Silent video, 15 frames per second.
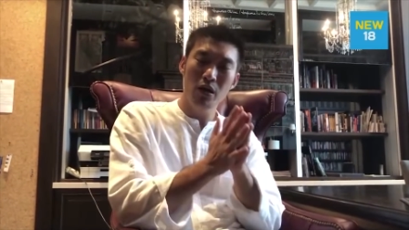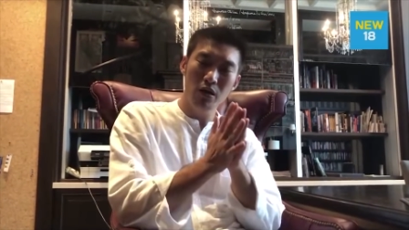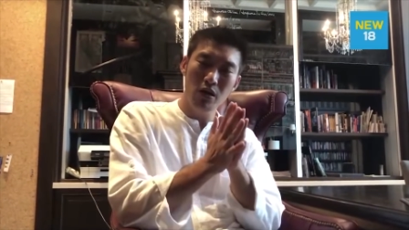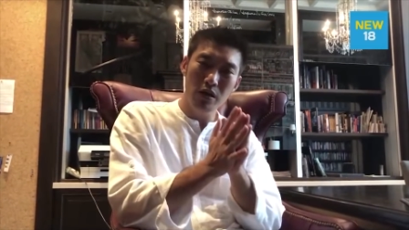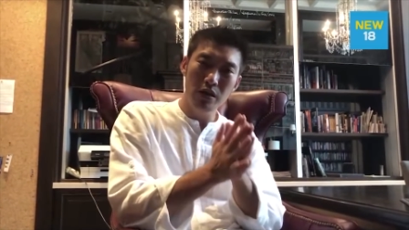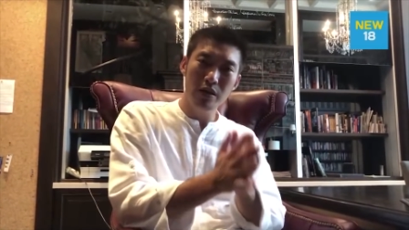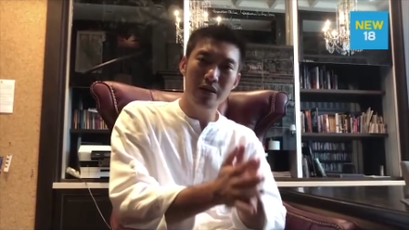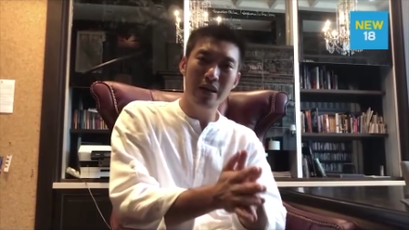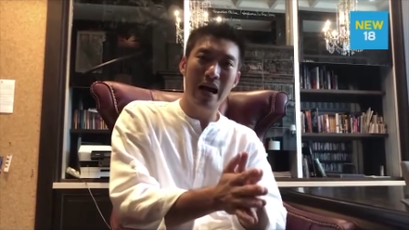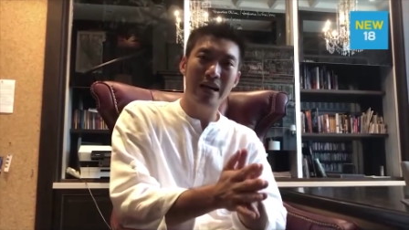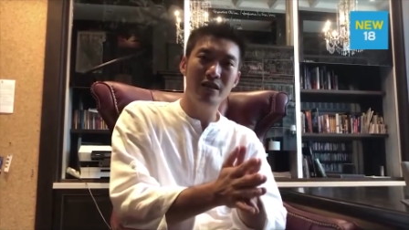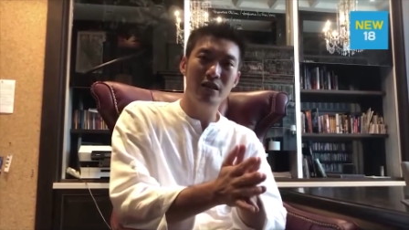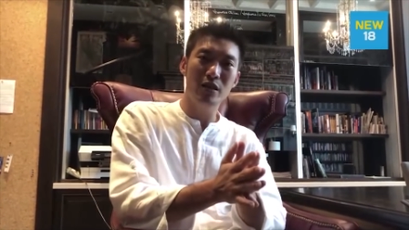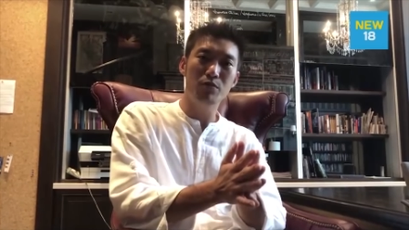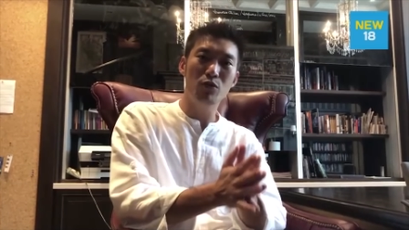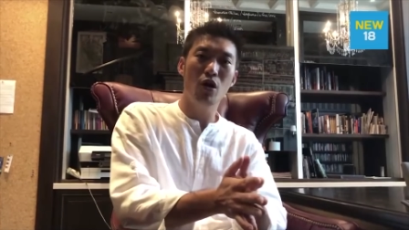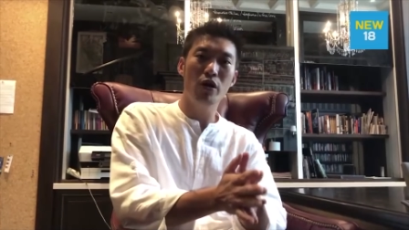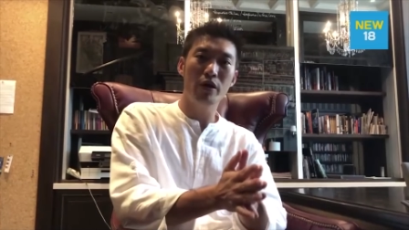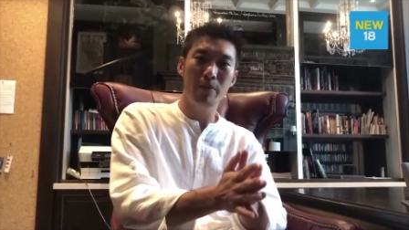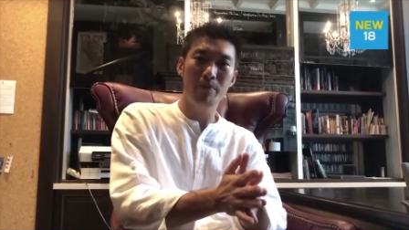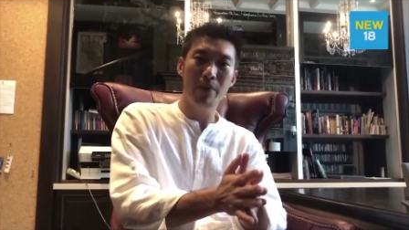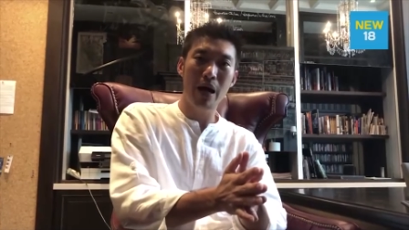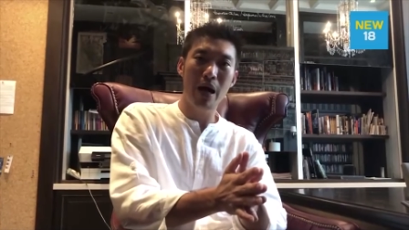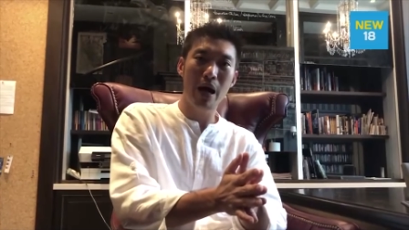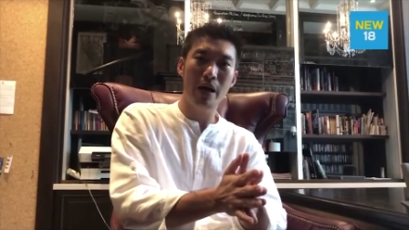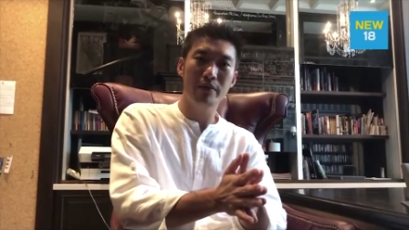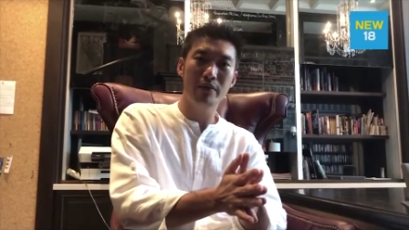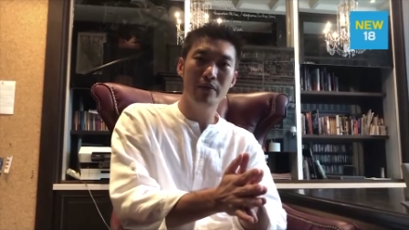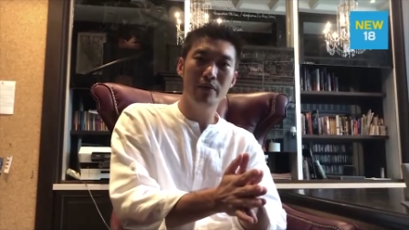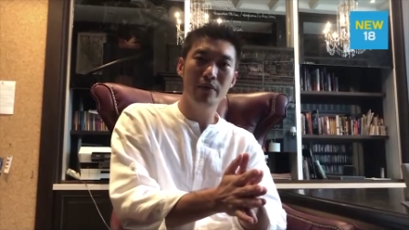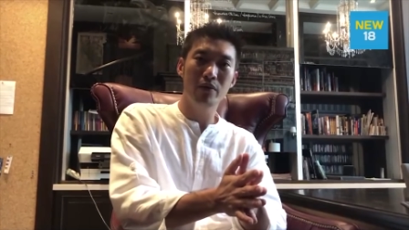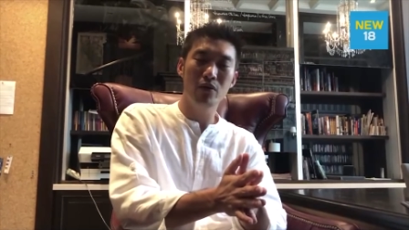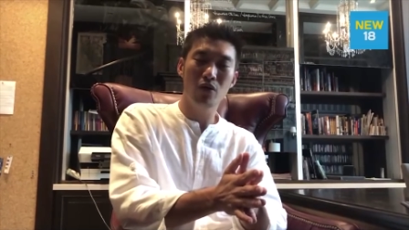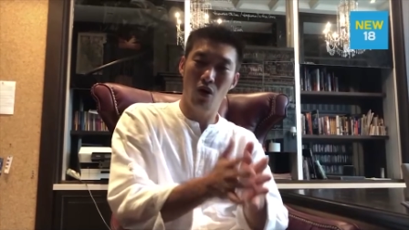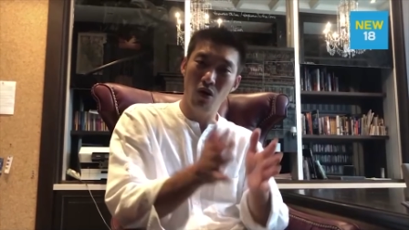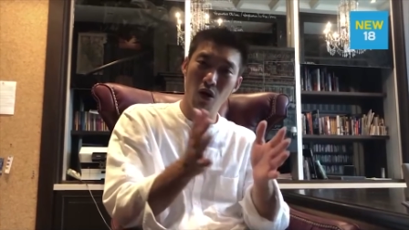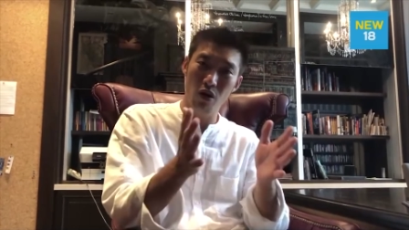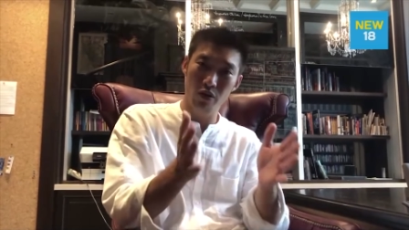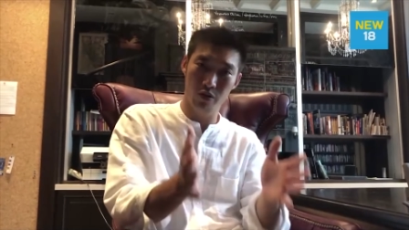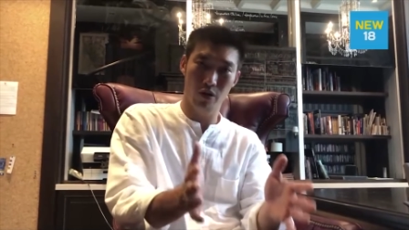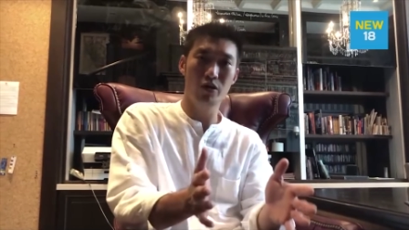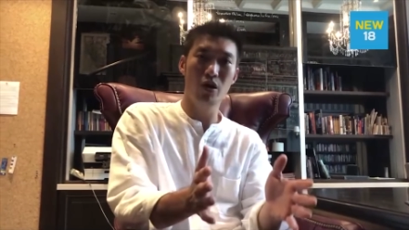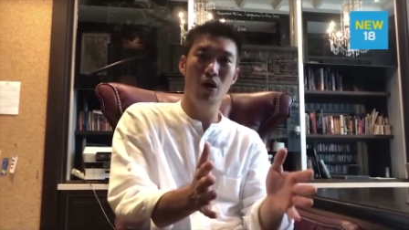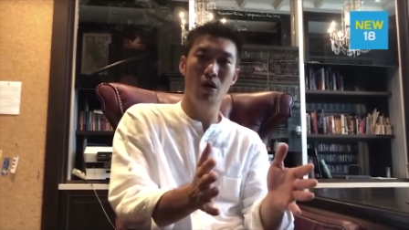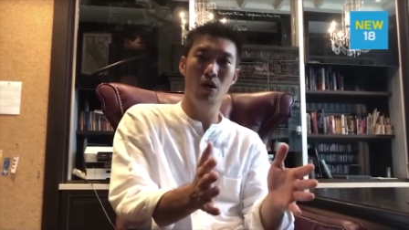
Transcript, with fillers: ก็คือการสืบทอดอำนาจของคสช.